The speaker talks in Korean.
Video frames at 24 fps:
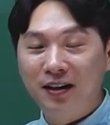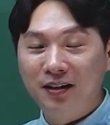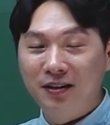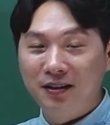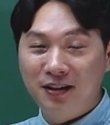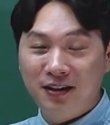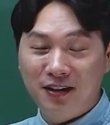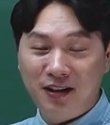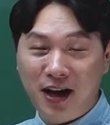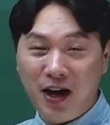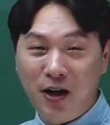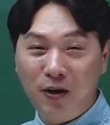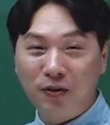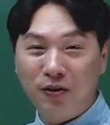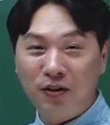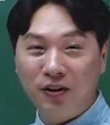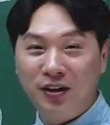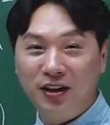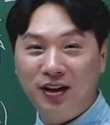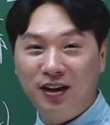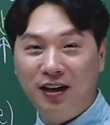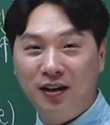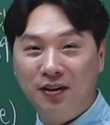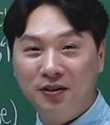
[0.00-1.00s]
아,
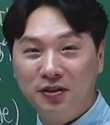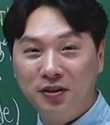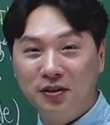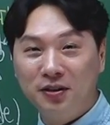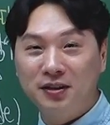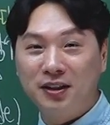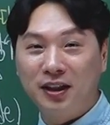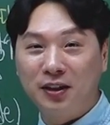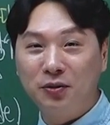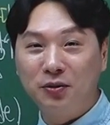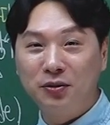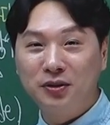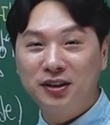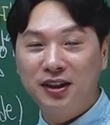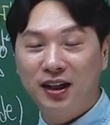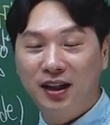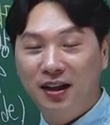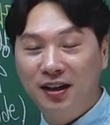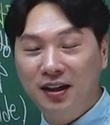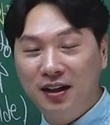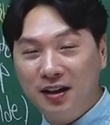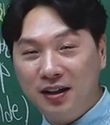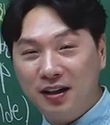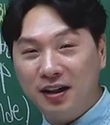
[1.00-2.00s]
에어컨이나 어떤
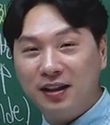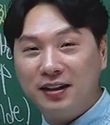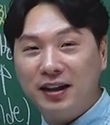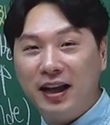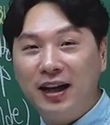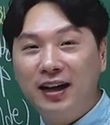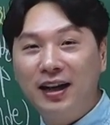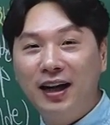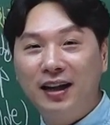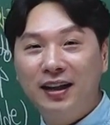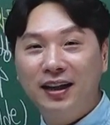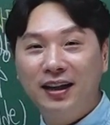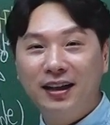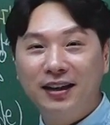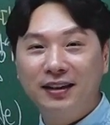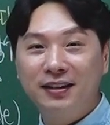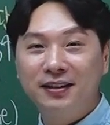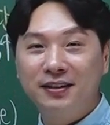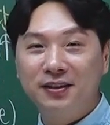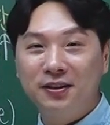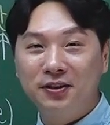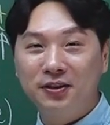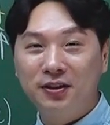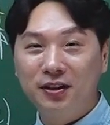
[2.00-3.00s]
자동차 네, 냉각기
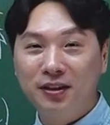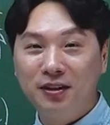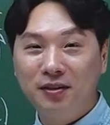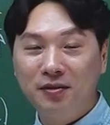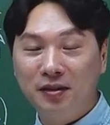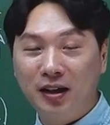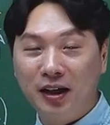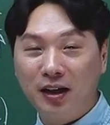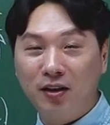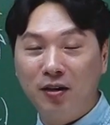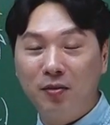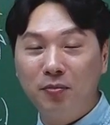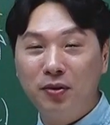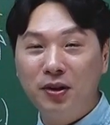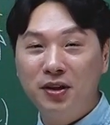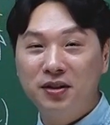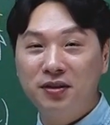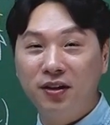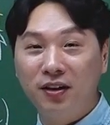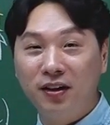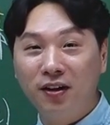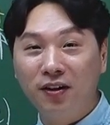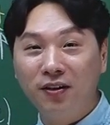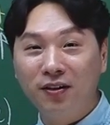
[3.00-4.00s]
같은 것들, 네,
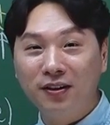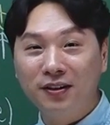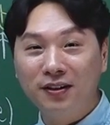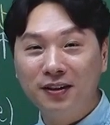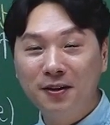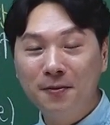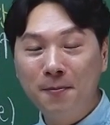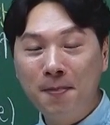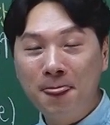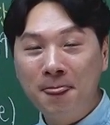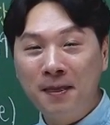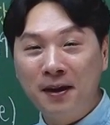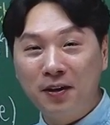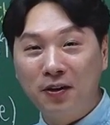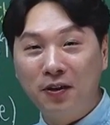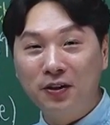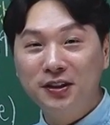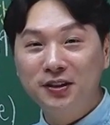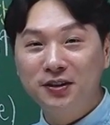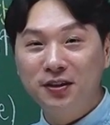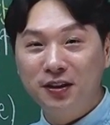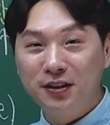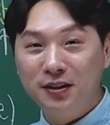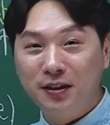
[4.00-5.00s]
컴프레셔 이런 것들,
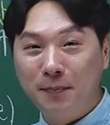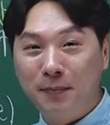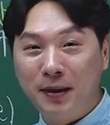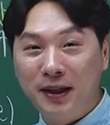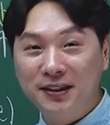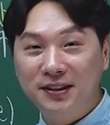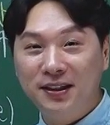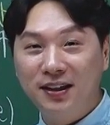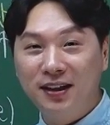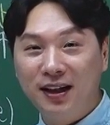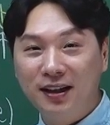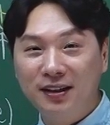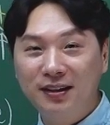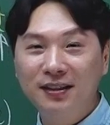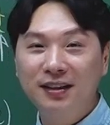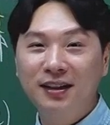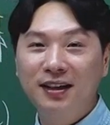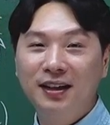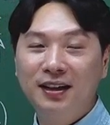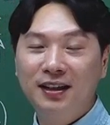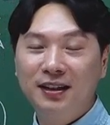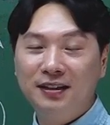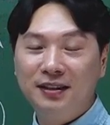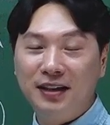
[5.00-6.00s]
거기서 이제 발생하는
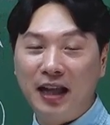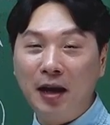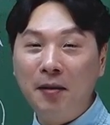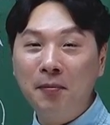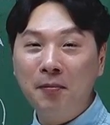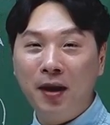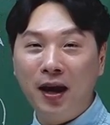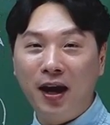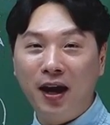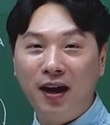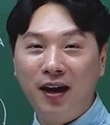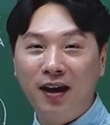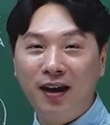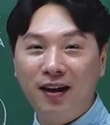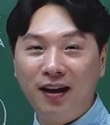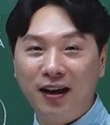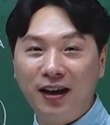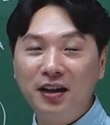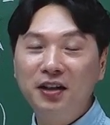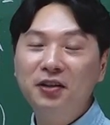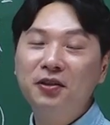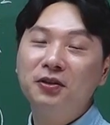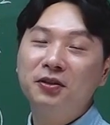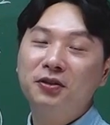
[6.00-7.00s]
냉매, 네,
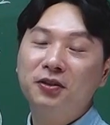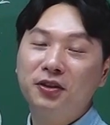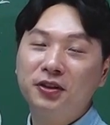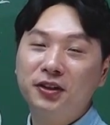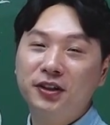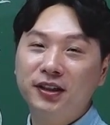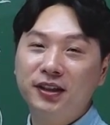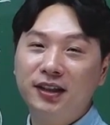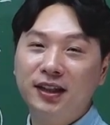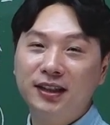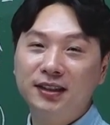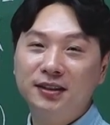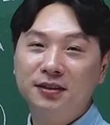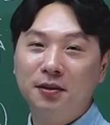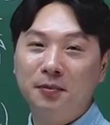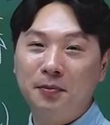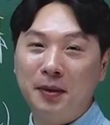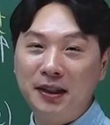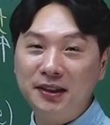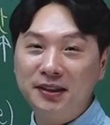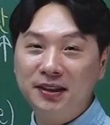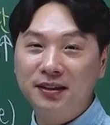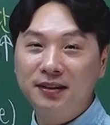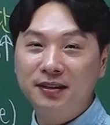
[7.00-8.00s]
이런 것들에서
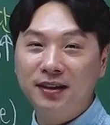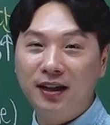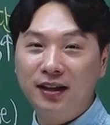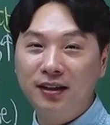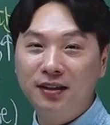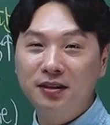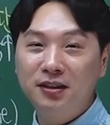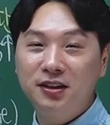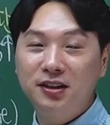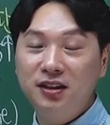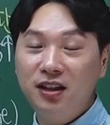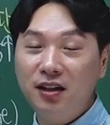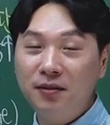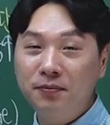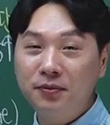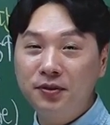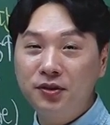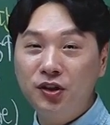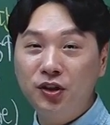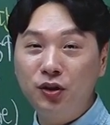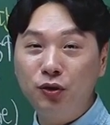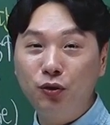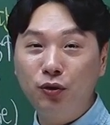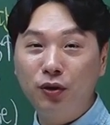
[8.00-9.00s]
발생되는
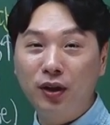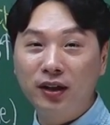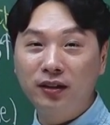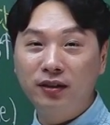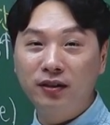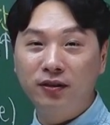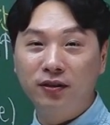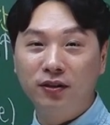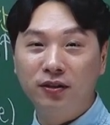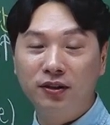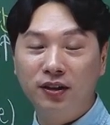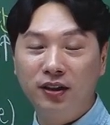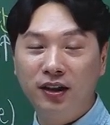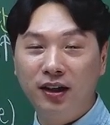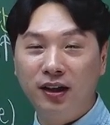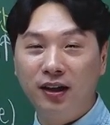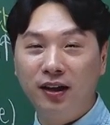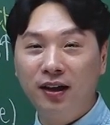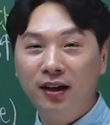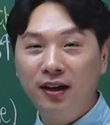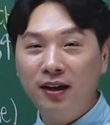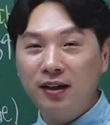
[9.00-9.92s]
CFC류 같은 것들이